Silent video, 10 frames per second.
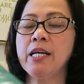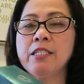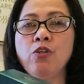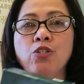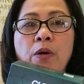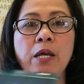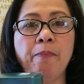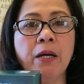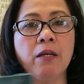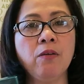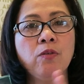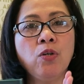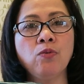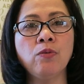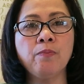Kasi usually, pag
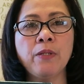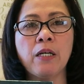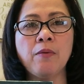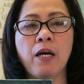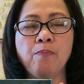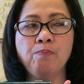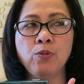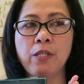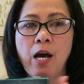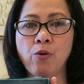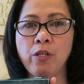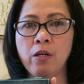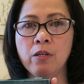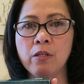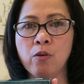nung nakapunta ako
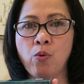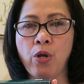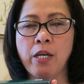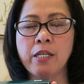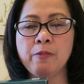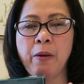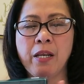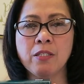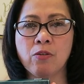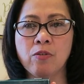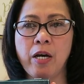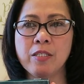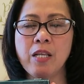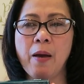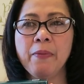ng, ng Korea, na-experience ko,
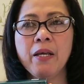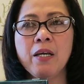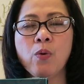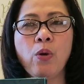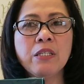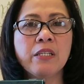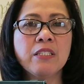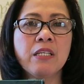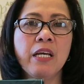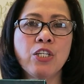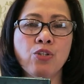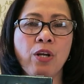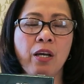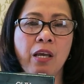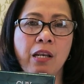guys, na walang
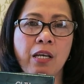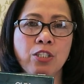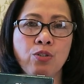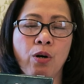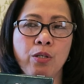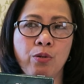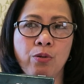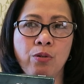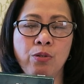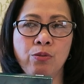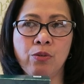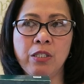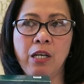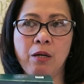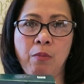translation ng English yung ano, yung
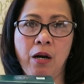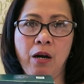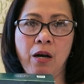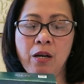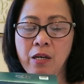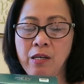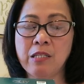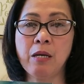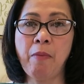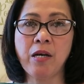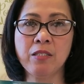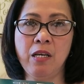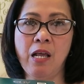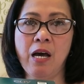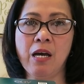kanilang mga nasa box
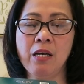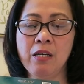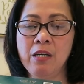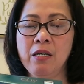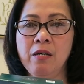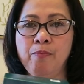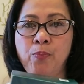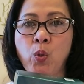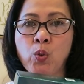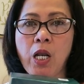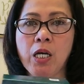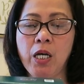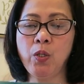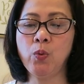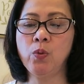nila. Puro
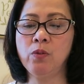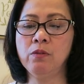talaga yung